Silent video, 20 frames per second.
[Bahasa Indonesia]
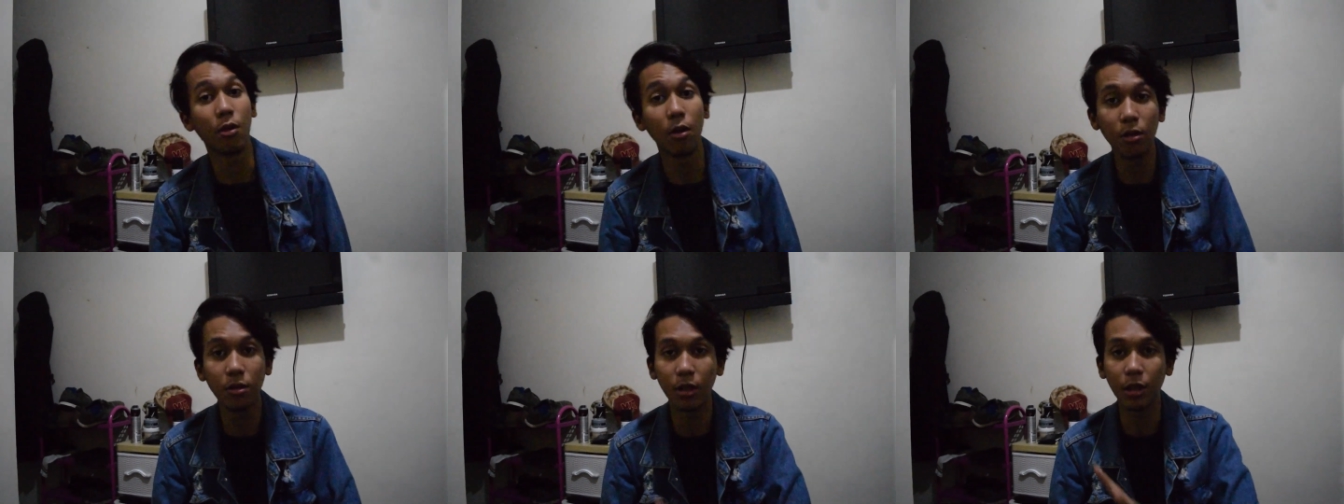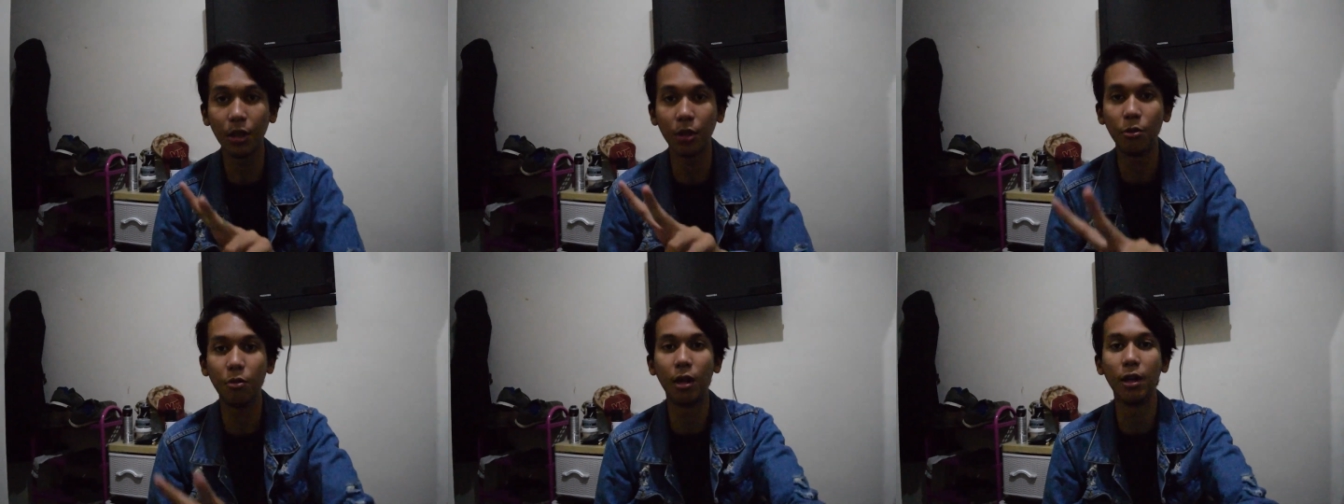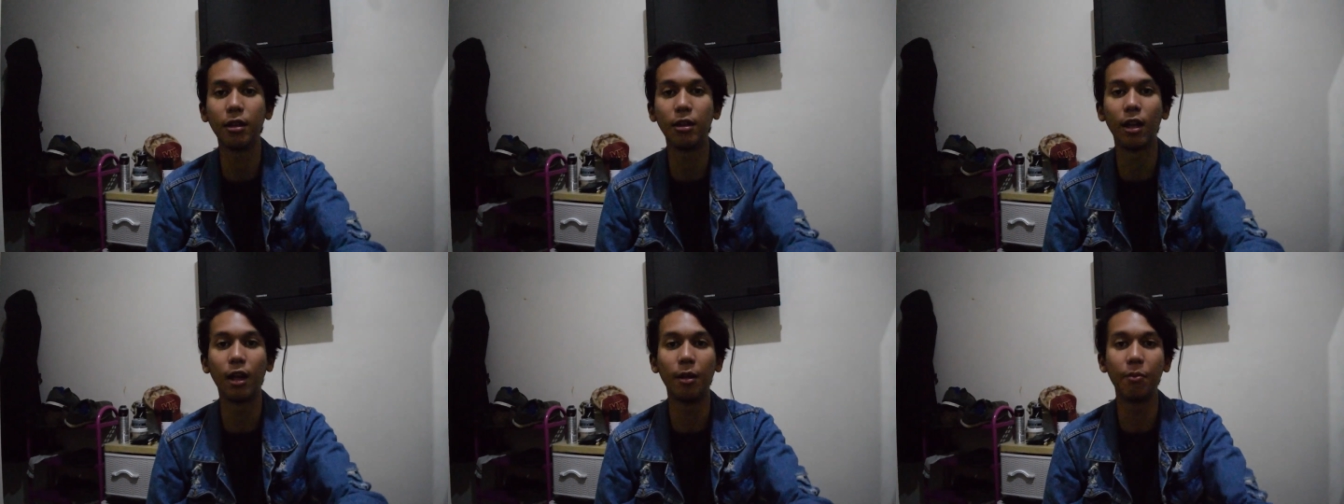0126
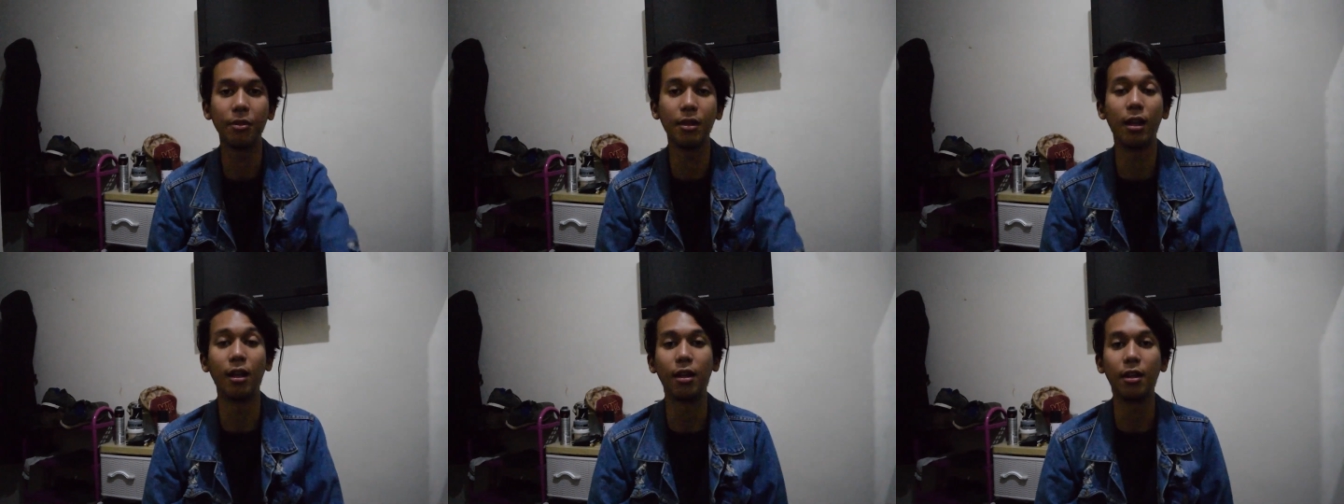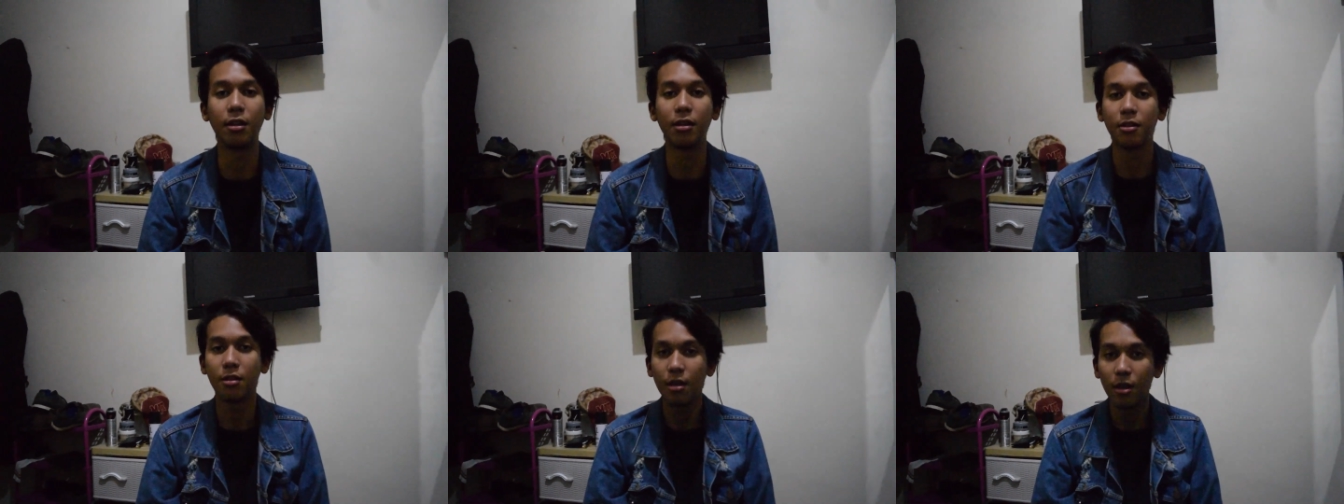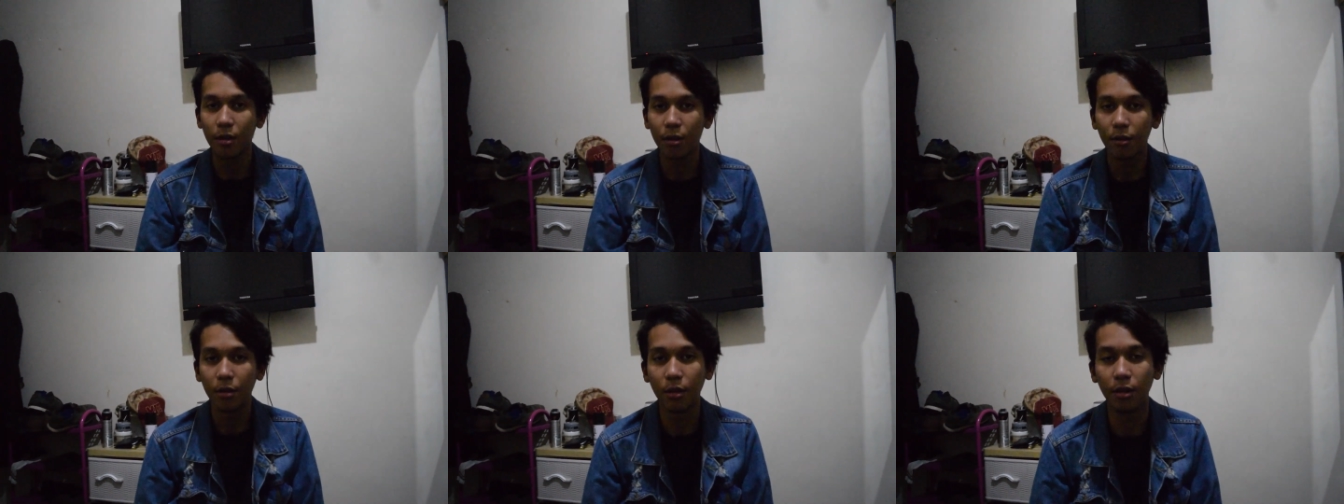dari
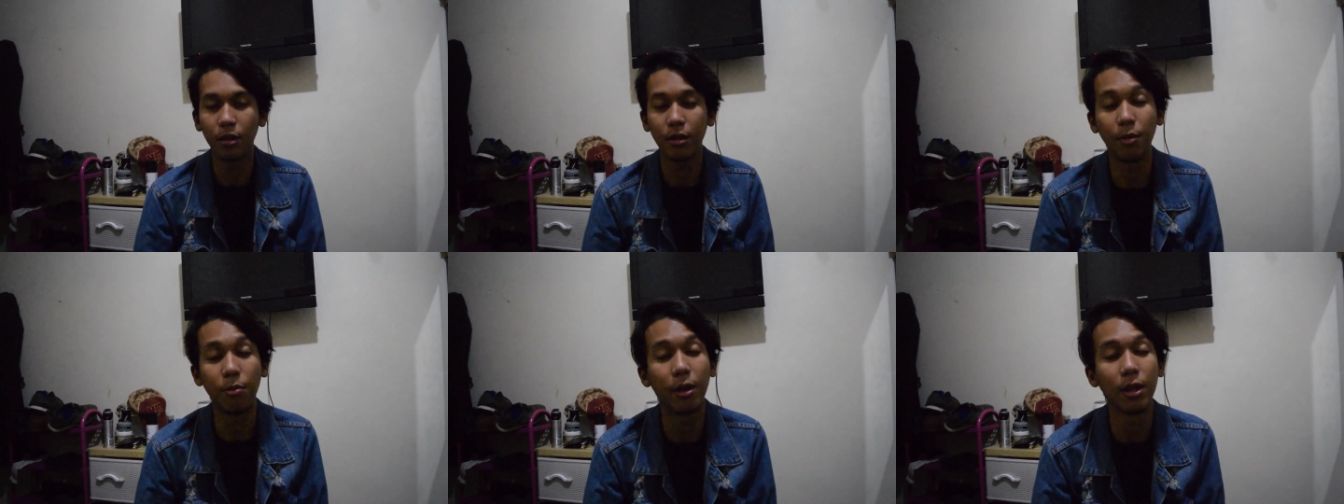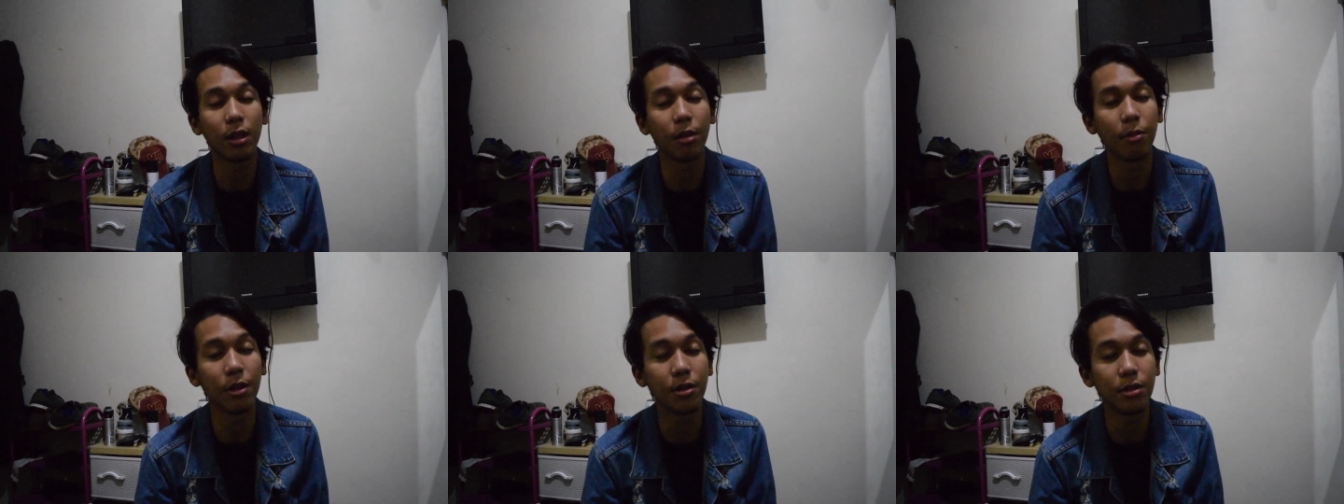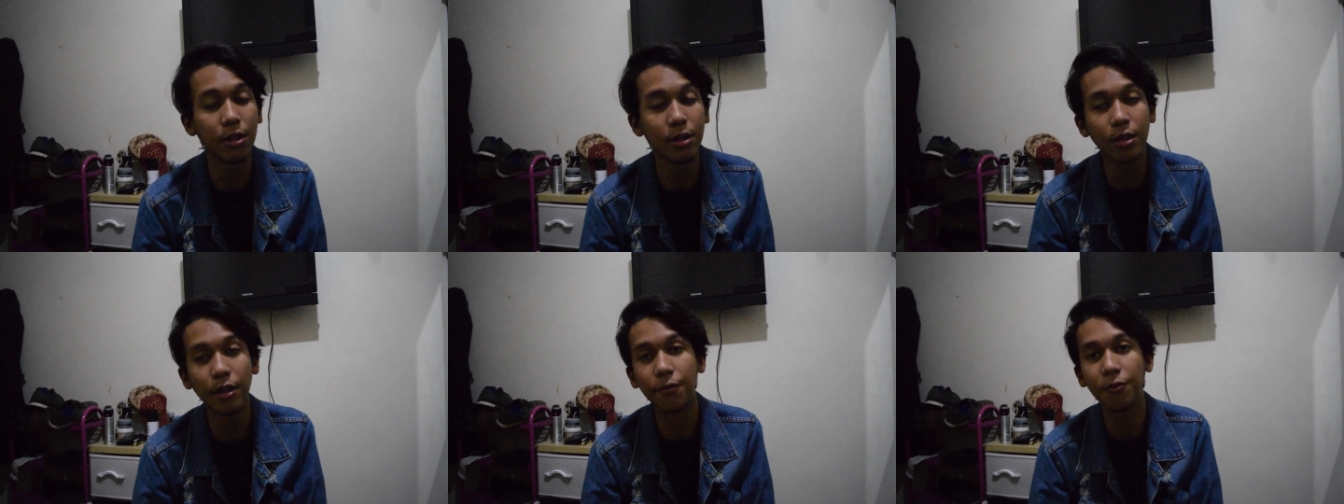Departemen
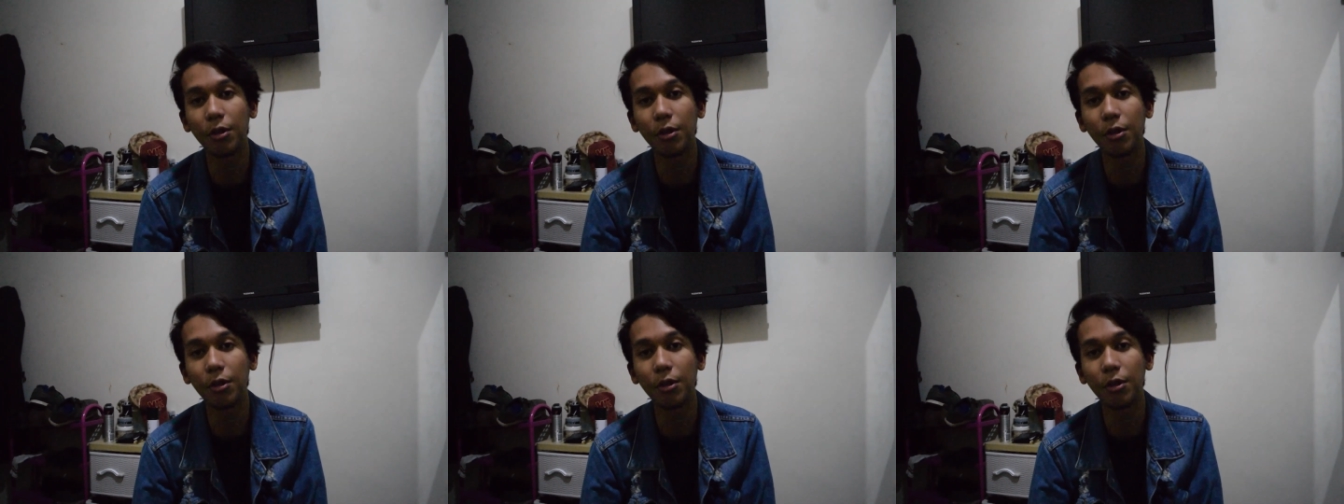Sistem